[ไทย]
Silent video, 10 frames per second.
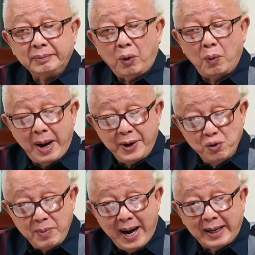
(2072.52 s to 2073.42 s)
ผมอายุ
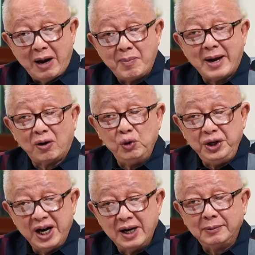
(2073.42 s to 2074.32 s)
มากแล้วมากกว่าคุณ
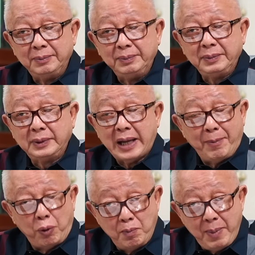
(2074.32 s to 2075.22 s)
เยอะแต่
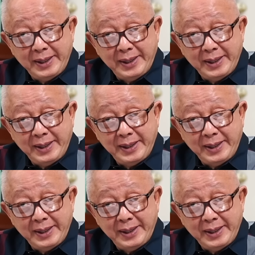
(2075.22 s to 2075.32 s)
ผม